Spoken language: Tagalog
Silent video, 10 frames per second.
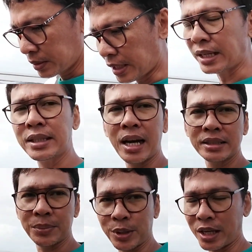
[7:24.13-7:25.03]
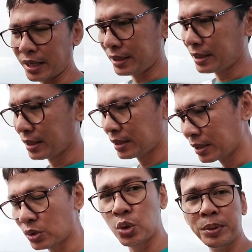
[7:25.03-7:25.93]
dahan-dahan sa pagkain
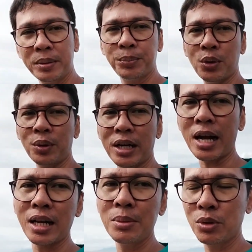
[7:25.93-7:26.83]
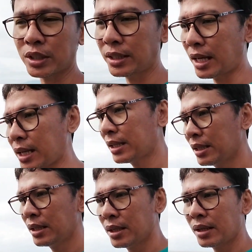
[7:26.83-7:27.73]
tubig po huwag kakalimutan na
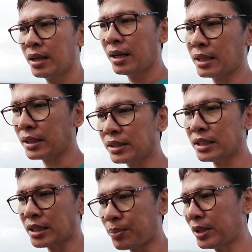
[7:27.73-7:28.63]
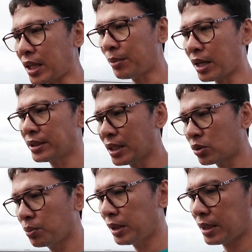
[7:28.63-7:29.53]
at isa sa pinakamagandang
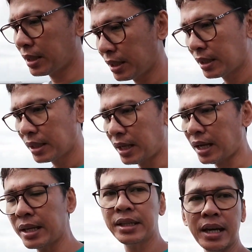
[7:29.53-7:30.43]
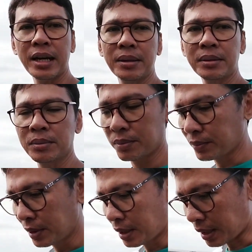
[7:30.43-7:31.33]
tubig ay ang
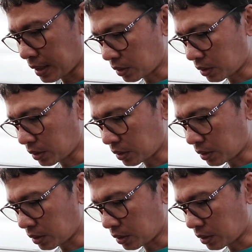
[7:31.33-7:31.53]
uh,